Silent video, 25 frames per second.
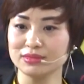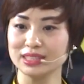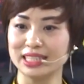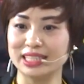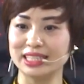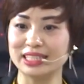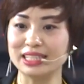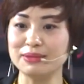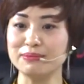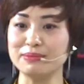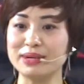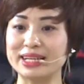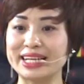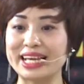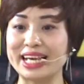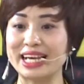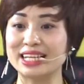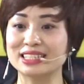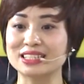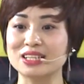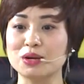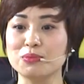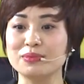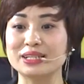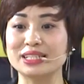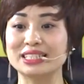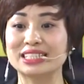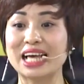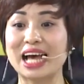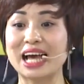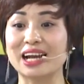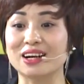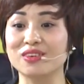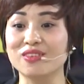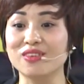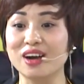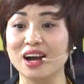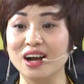khi mà đẻ xong bị
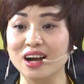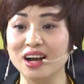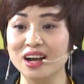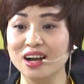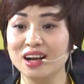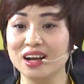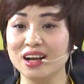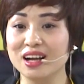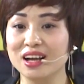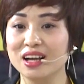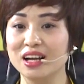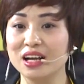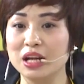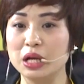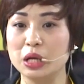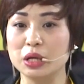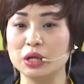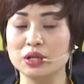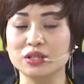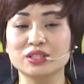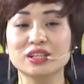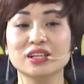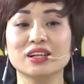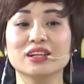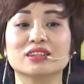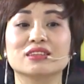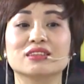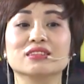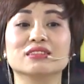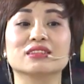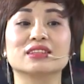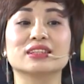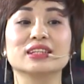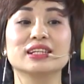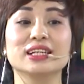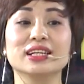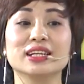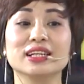dạn không ạ rất là tự
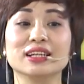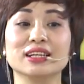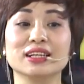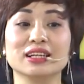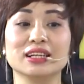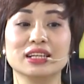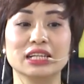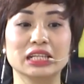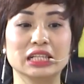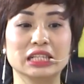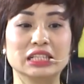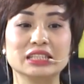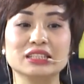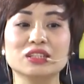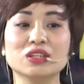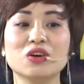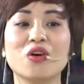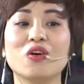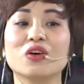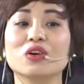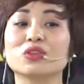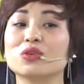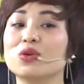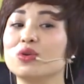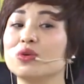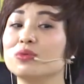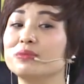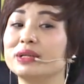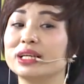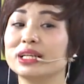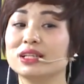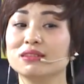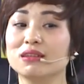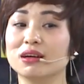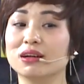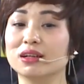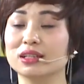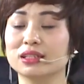ti nhưng họ thôi
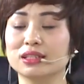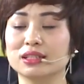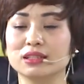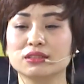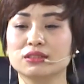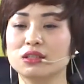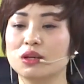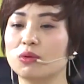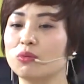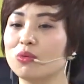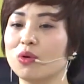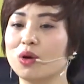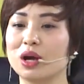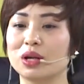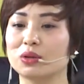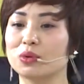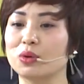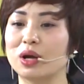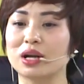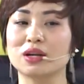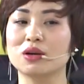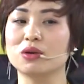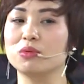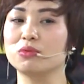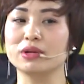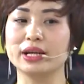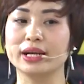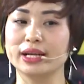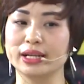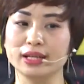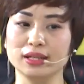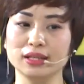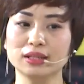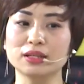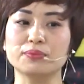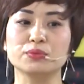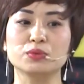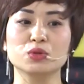miên được thì chồng hoàn toàn không để
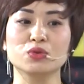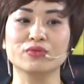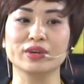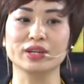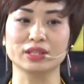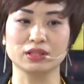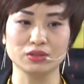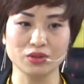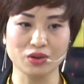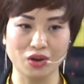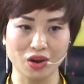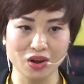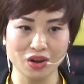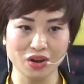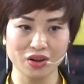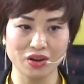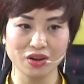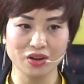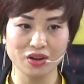ý tập trung vào thứ đó